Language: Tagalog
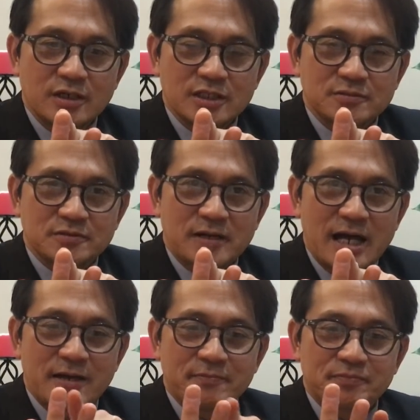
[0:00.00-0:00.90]
O, di ba ba?
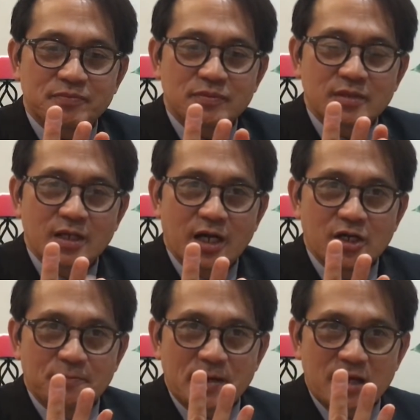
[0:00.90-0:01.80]

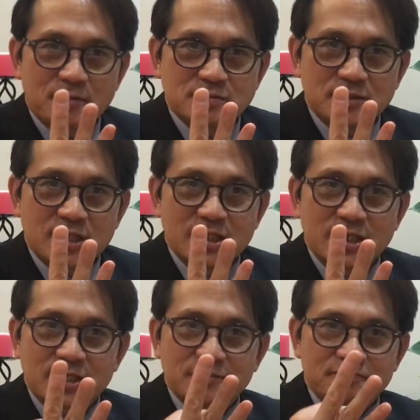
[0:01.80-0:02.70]
Ngayon, para mas
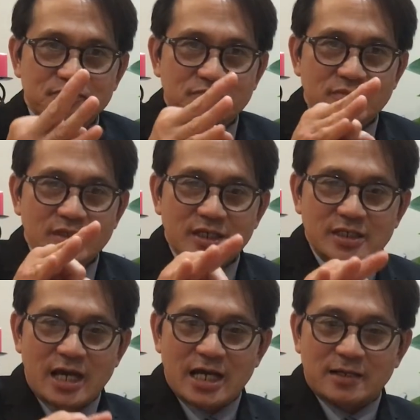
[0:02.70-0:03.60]
madali,
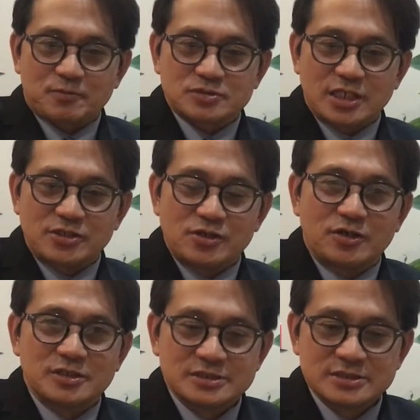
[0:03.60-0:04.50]
iaharap ko sa inyo.
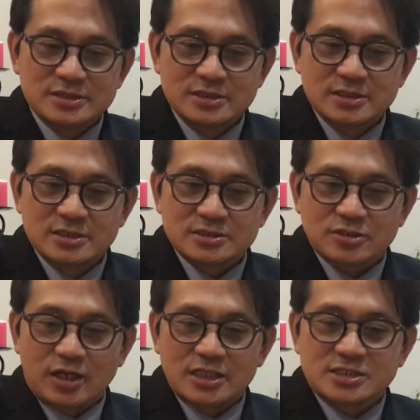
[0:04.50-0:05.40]

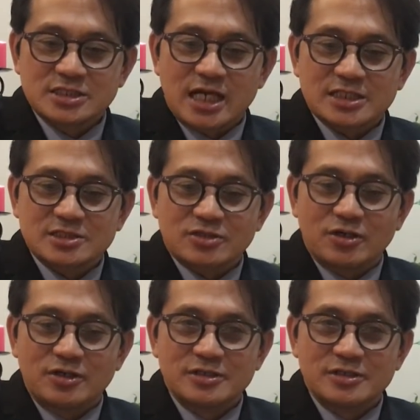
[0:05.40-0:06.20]
So, alisin natin to.